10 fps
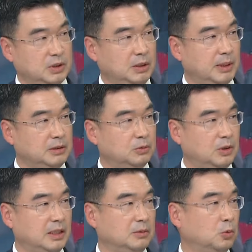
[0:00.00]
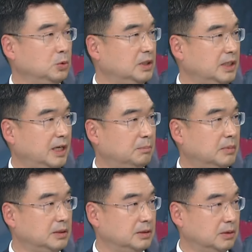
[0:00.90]
일반적으로 한 5년에 한
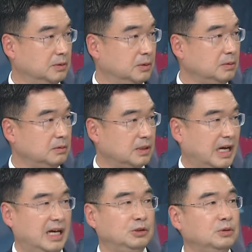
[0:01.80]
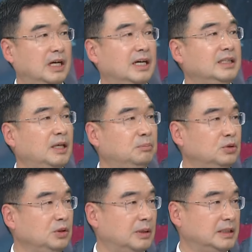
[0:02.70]
번 정도 아주 강한
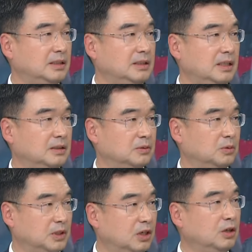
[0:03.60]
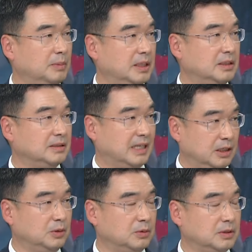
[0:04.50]
태풍이 왔을 때 정도 경험하는 예.
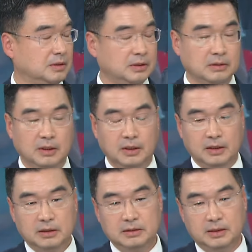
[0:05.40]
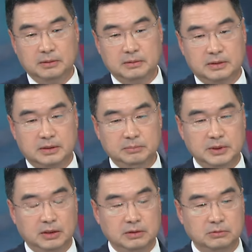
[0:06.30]
강도거든요. 예. 근데
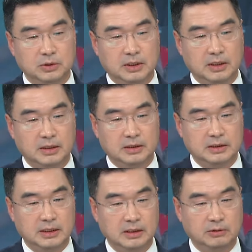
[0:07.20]
금년 우리가 기상